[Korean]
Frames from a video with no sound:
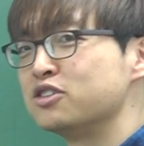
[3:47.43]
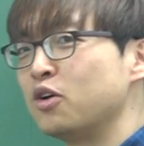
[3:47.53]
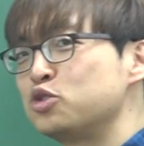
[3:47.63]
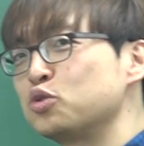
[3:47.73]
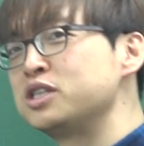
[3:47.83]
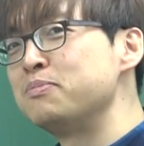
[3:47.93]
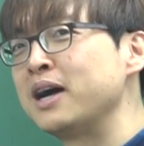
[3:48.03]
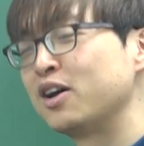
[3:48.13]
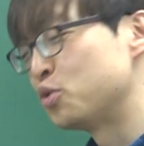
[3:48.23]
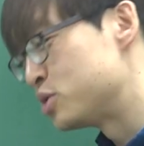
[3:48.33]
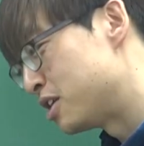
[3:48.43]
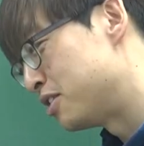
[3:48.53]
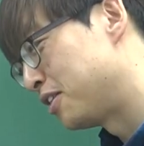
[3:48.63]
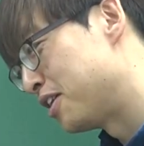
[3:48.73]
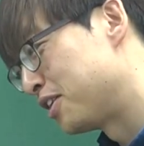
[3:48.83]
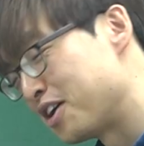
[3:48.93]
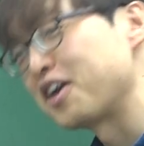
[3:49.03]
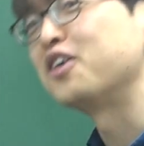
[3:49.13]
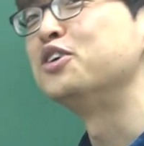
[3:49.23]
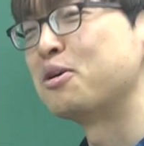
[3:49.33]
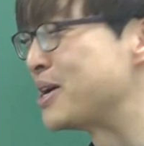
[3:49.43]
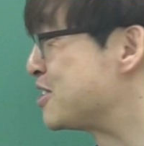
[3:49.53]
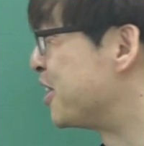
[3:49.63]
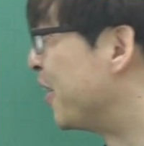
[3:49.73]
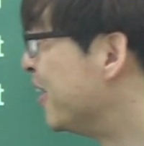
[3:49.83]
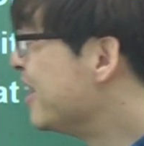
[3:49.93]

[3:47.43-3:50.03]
저쪽 칠판 가서 혼자 이렇게 이렇게, 이렇게 그려봤어요.